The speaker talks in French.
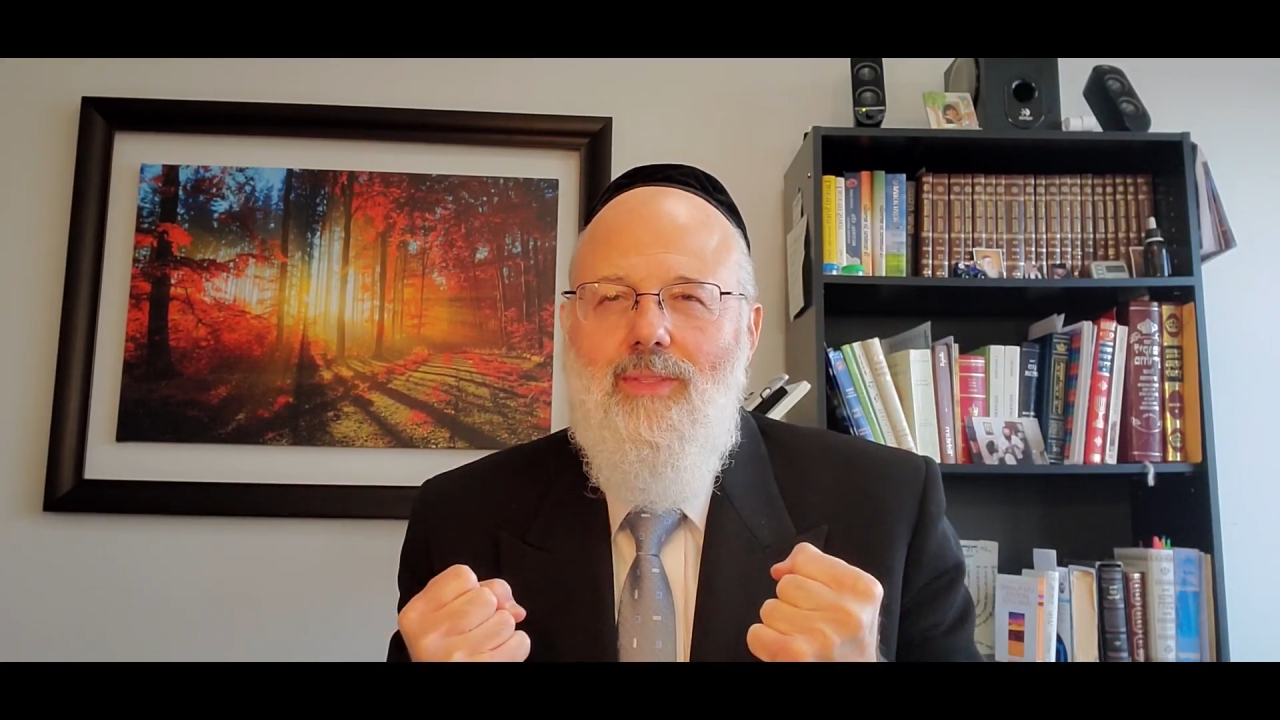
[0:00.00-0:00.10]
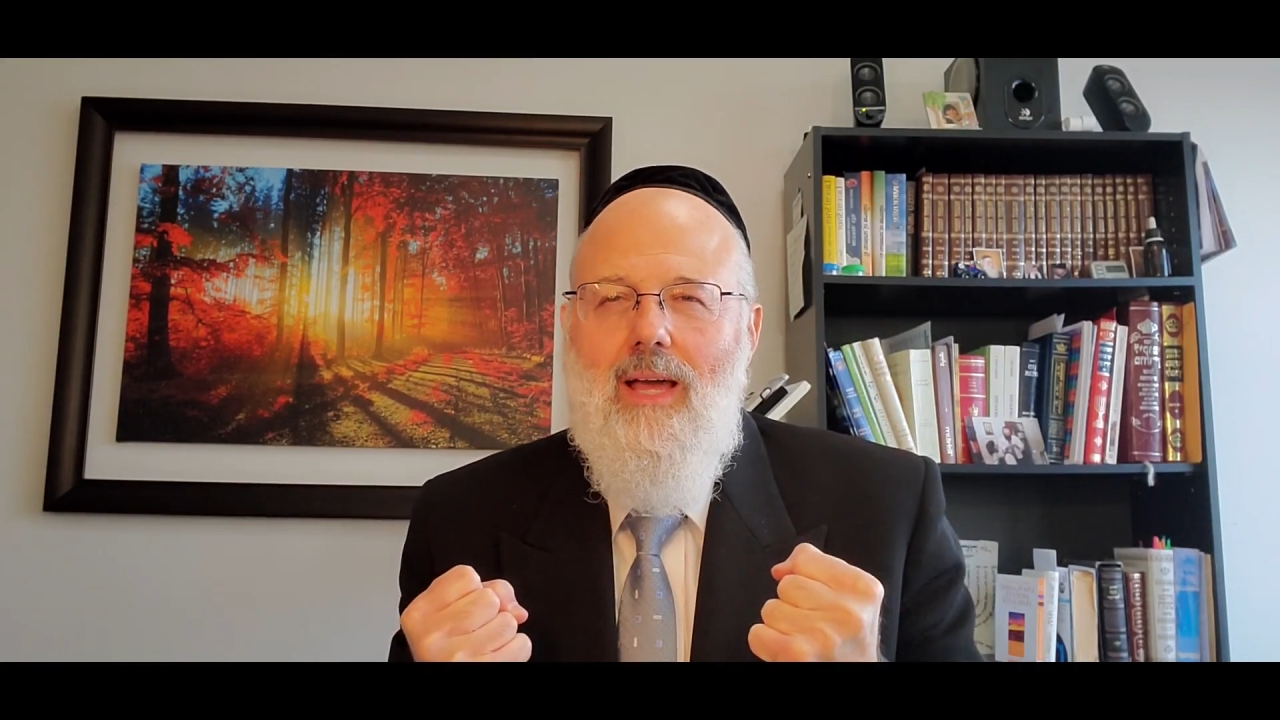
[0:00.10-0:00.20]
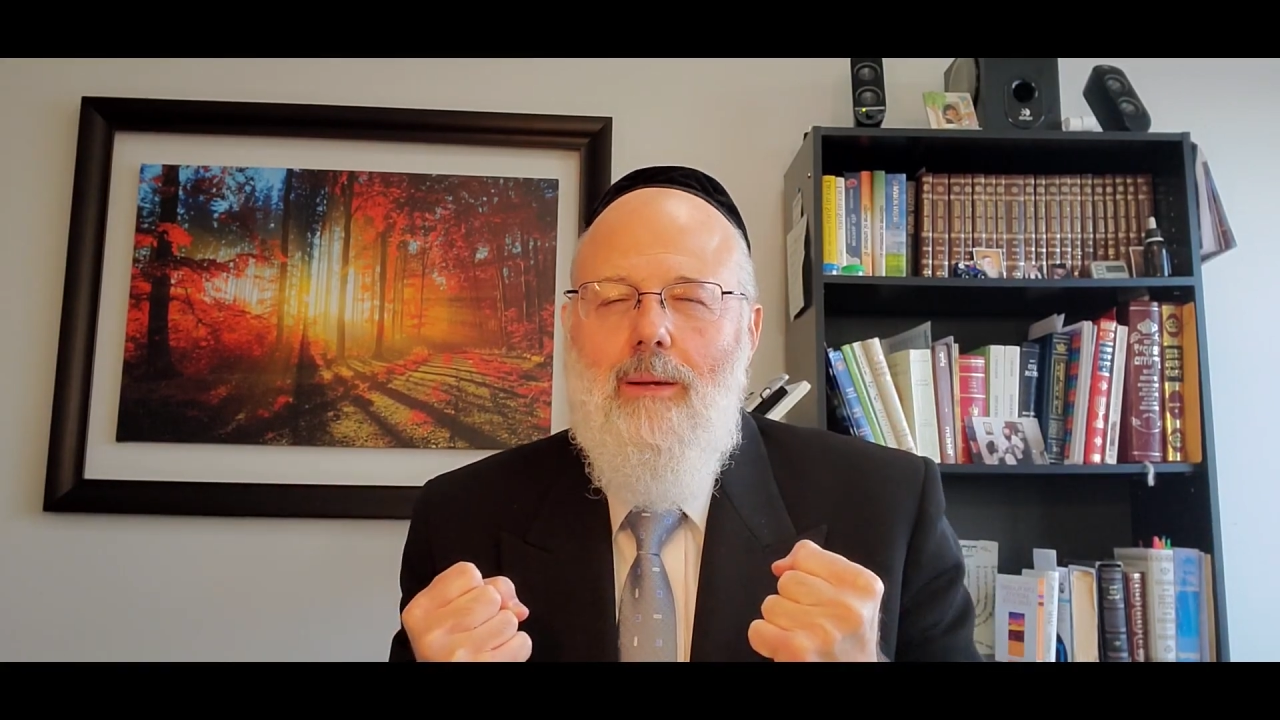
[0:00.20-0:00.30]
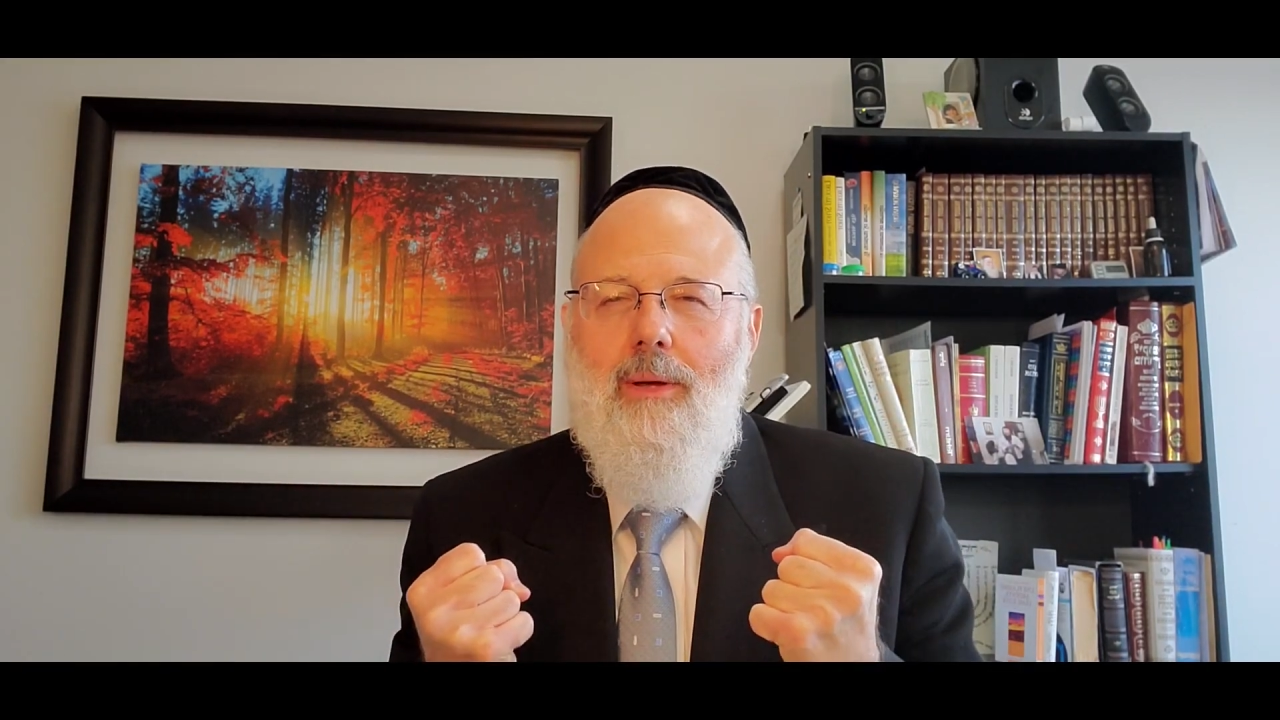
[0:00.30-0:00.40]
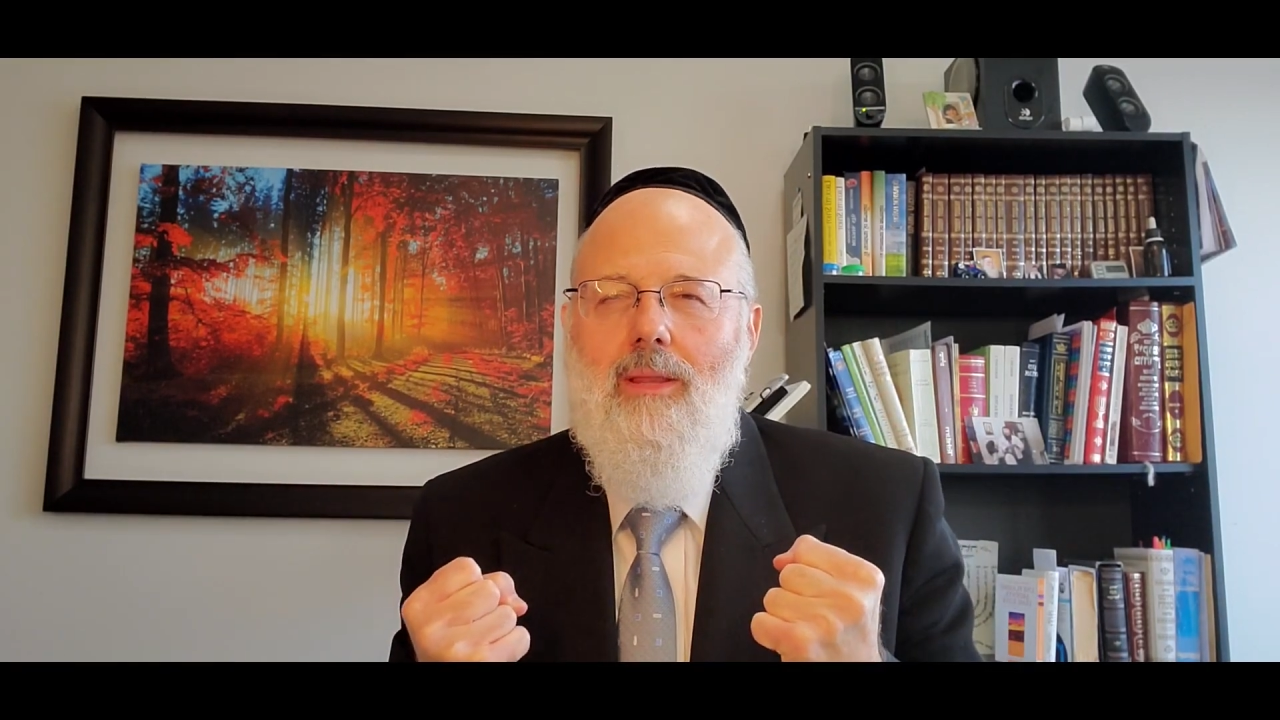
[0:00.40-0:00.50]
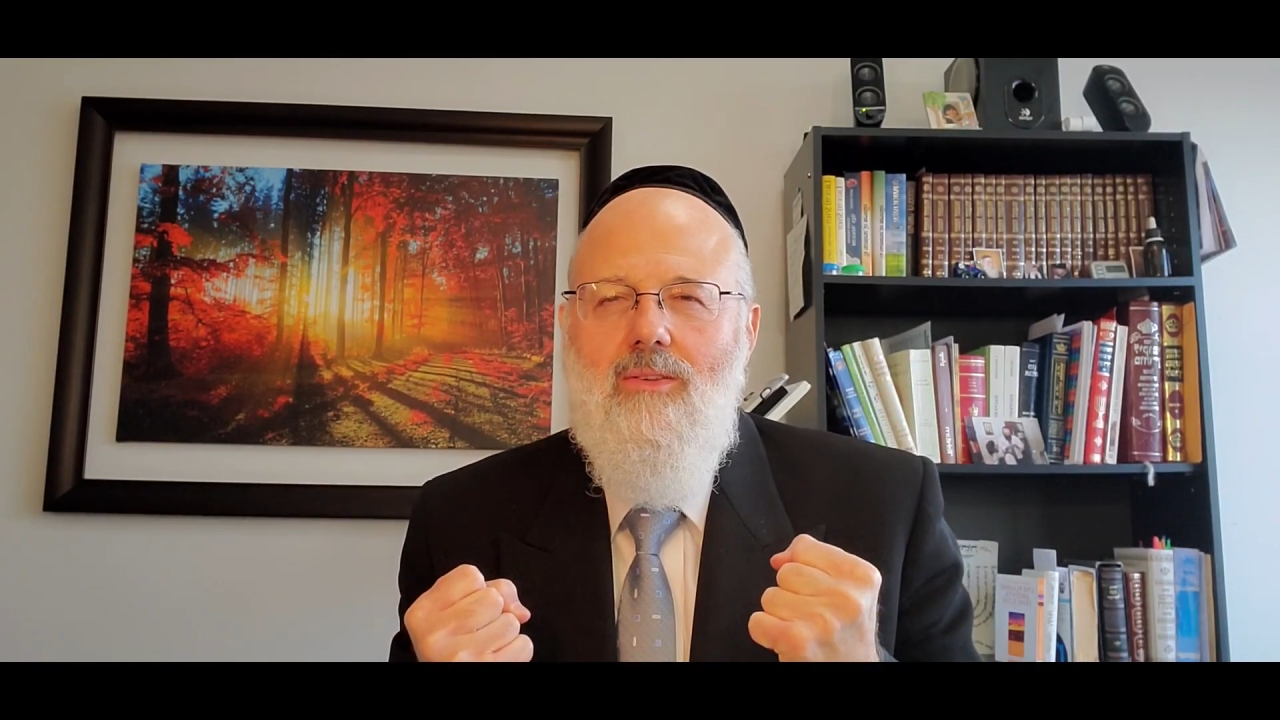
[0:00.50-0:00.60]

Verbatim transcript: acte pendant